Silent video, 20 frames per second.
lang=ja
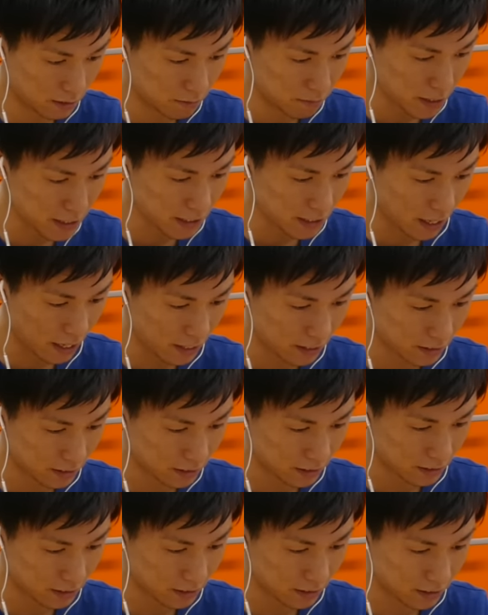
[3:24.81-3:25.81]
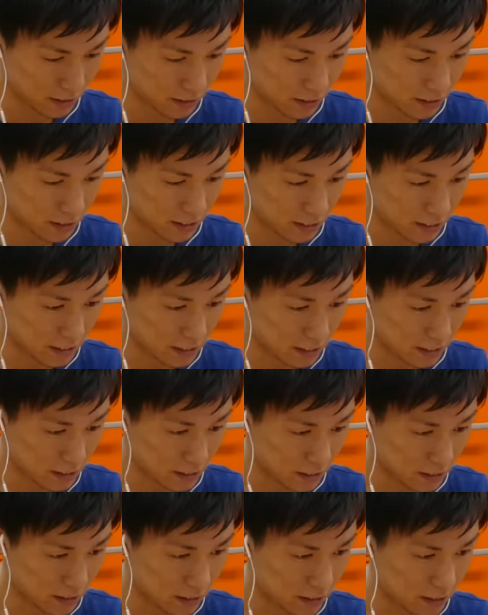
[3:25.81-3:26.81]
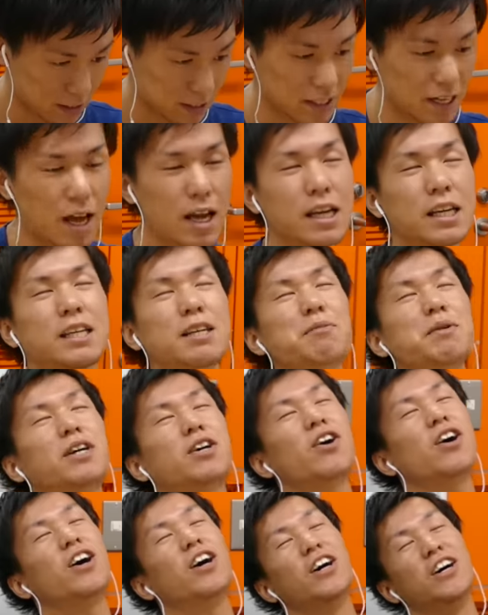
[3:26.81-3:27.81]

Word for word: マジかうわ卑弥呼